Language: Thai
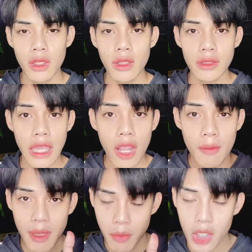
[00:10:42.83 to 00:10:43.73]
แต่ก็
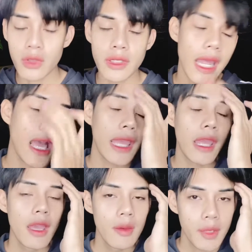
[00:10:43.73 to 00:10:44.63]
แบบพอทนได้
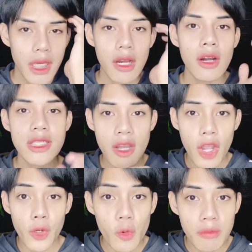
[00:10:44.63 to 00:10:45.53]
พี่เขาก็จะคอ
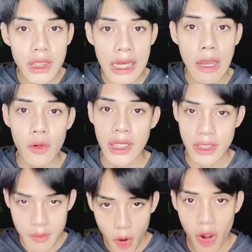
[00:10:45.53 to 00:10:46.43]
ยกุมมือเราอย่าง
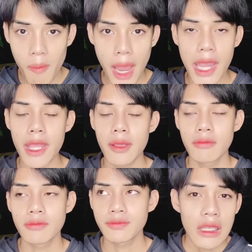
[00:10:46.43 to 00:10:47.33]
ที่บอกไป
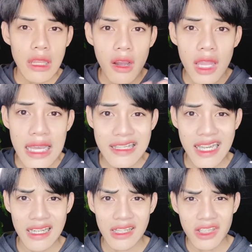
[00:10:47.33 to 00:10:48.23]
แล้วก็หลังจา
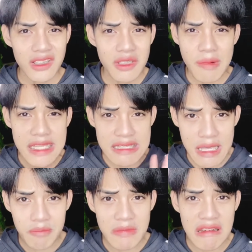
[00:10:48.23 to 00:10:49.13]
กนั้นก็คือไม่
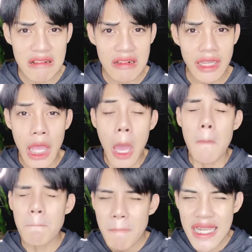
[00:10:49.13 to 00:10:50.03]
เจ็บเลย
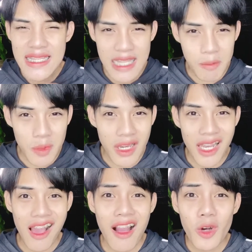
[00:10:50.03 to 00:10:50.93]
ไม่เจ็บเลย
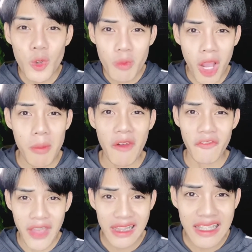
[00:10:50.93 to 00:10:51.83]
แล้วก็คุณหมอแบบ
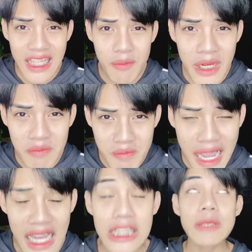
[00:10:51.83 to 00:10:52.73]
เฟรนลี่
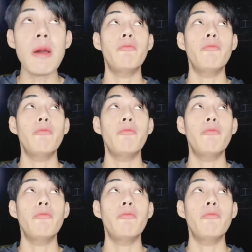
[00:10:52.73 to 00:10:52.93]
มากๆคือแบบ